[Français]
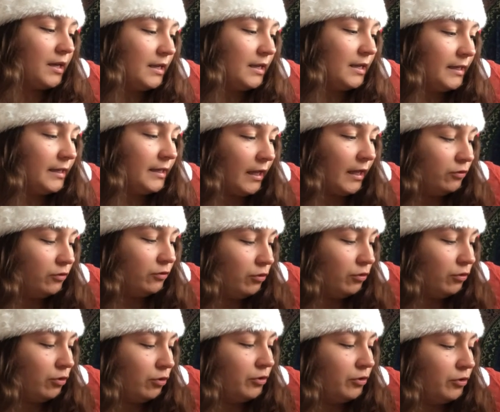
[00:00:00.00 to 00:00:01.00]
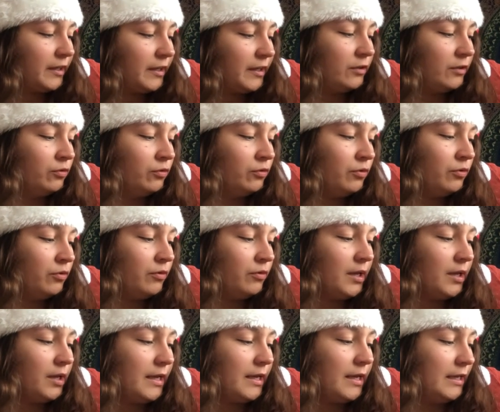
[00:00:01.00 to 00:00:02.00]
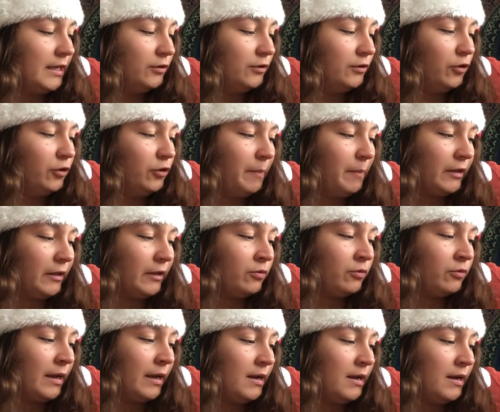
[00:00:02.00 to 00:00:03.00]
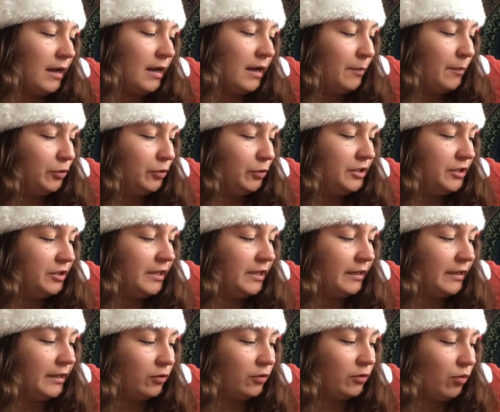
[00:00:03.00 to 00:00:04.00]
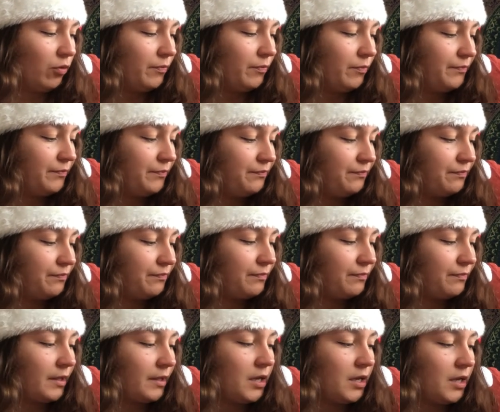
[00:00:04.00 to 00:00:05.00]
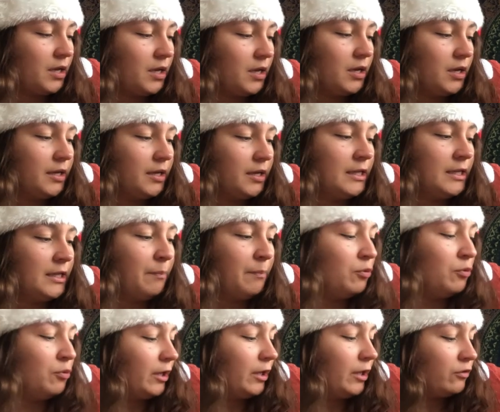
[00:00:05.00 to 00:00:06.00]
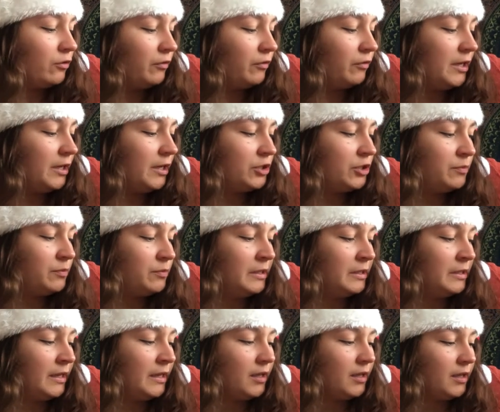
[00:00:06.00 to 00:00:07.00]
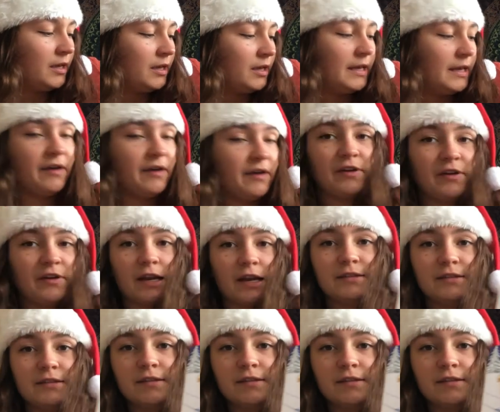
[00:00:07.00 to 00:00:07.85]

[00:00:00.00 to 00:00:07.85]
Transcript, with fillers: Les cadeaux, le traîneau et les deux Pères Noël, un petit et un gros. Il n'a plus qu'à trouver les cheminées et à faire la